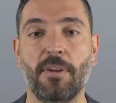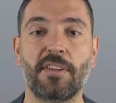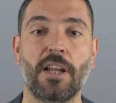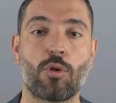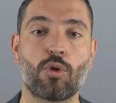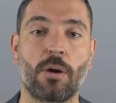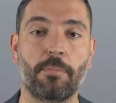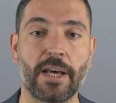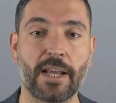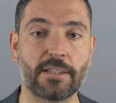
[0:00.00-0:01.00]
Mesela şu
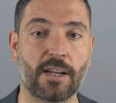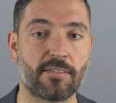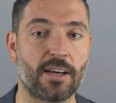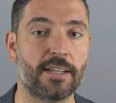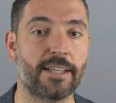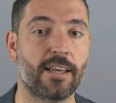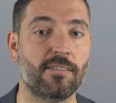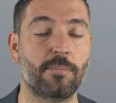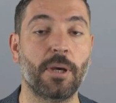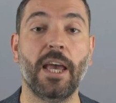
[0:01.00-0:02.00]
an bayraklar sahada
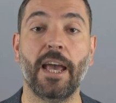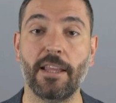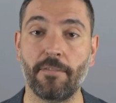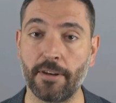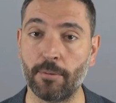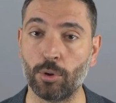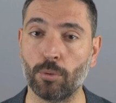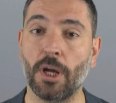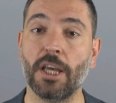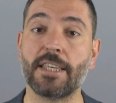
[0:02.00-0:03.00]
gezip hedefini
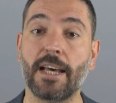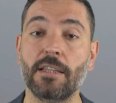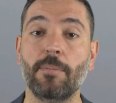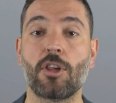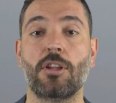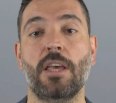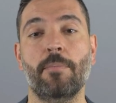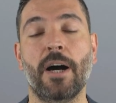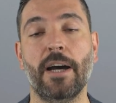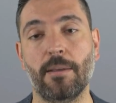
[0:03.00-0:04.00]
bulup kendi başına
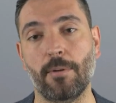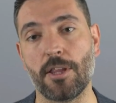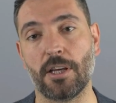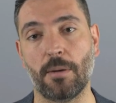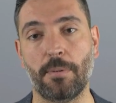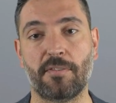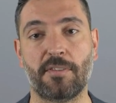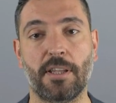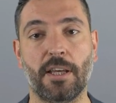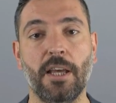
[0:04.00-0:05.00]
imha edebilecek
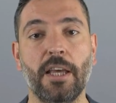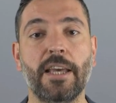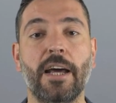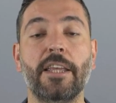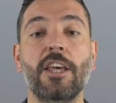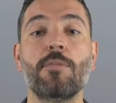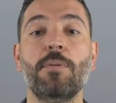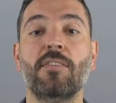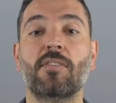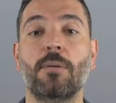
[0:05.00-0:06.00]
kapasitede. Yani
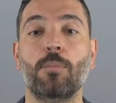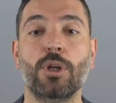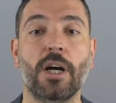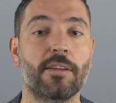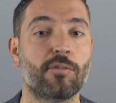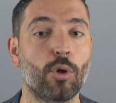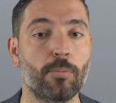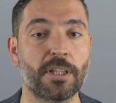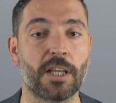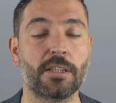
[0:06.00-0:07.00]
hiçbir insan müdahalesi
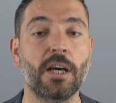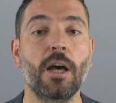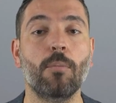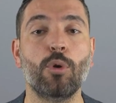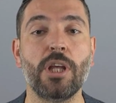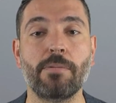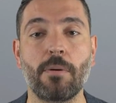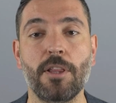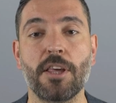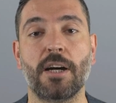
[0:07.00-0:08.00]
olmadan da bunu
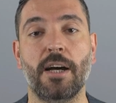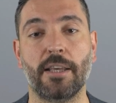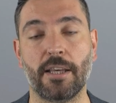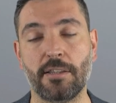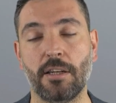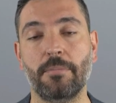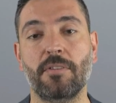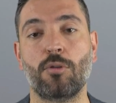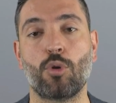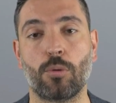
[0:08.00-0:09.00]
yapabilecek hale
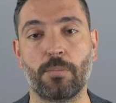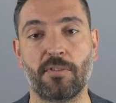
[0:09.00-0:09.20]
getirilmesi çok